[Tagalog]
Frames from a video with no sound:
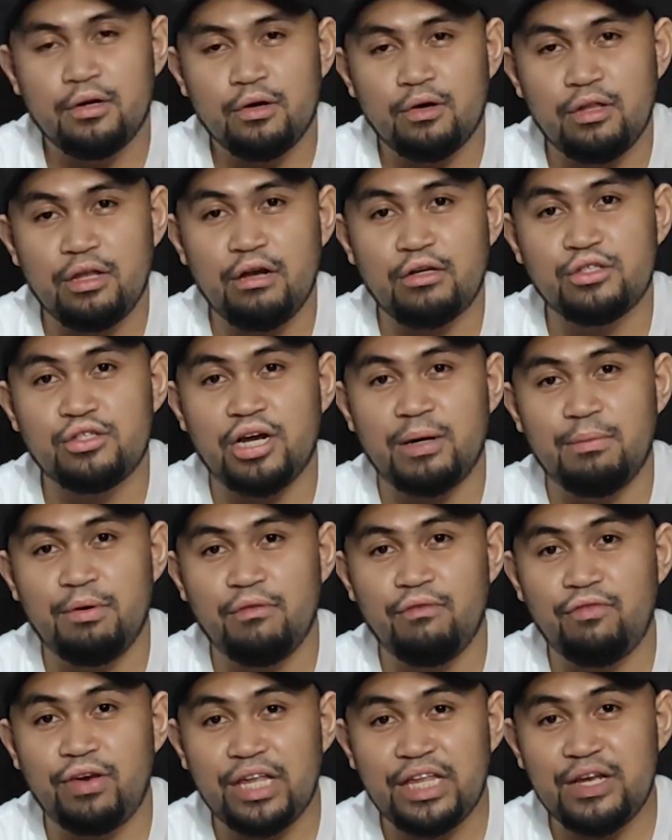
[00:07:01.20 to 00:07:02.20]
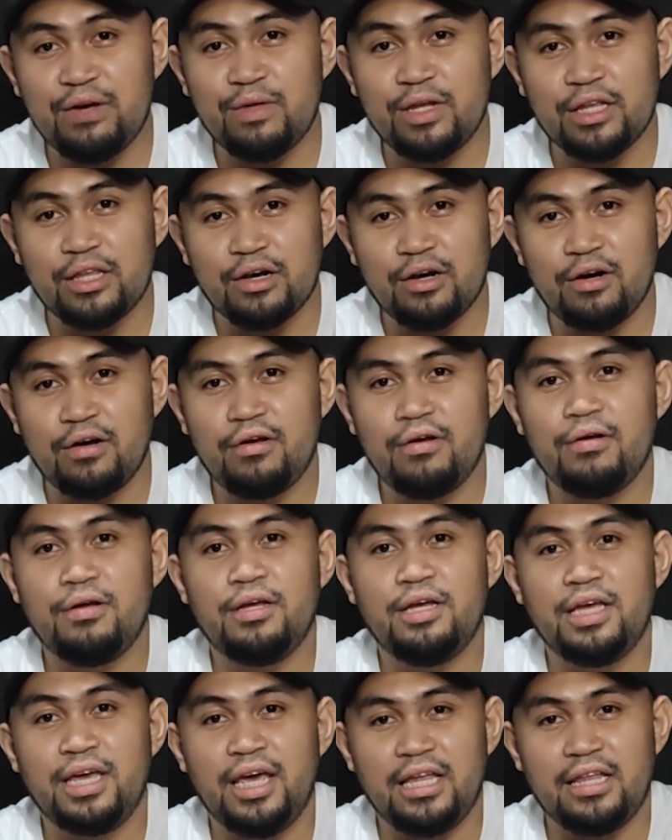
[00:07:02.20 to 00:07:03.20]
Kung nagustuhan mong video na to,
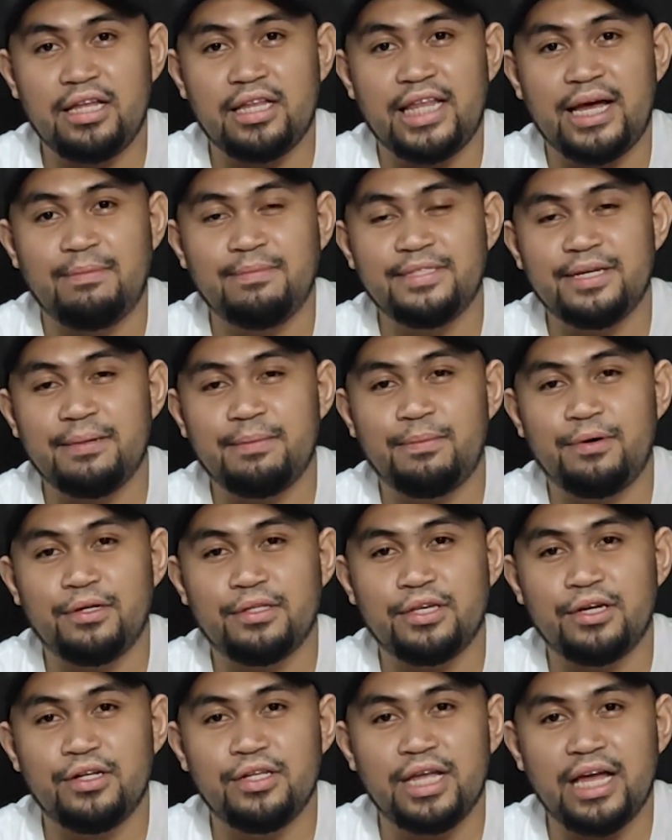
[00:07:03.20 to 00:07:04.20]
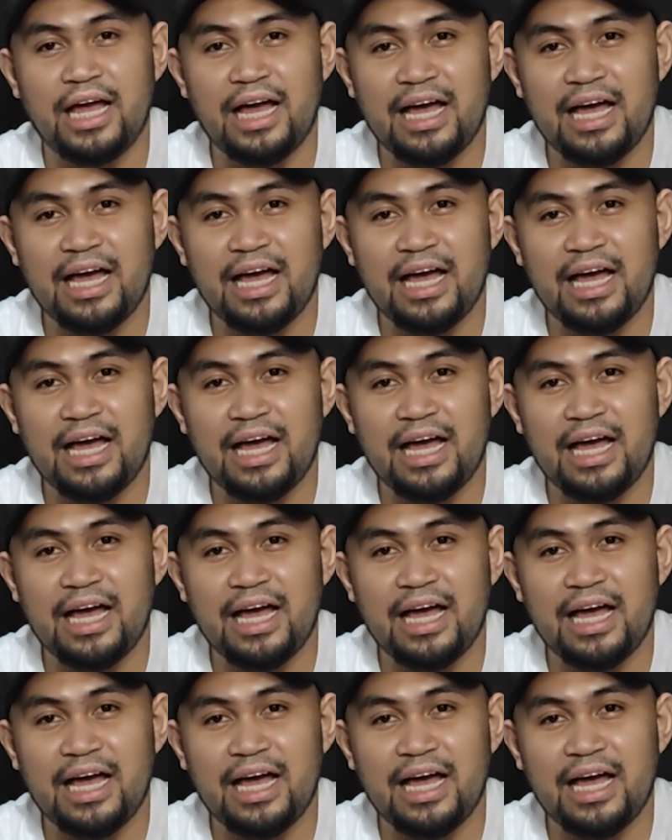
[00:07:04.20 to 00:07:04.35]
hit the thumbs up button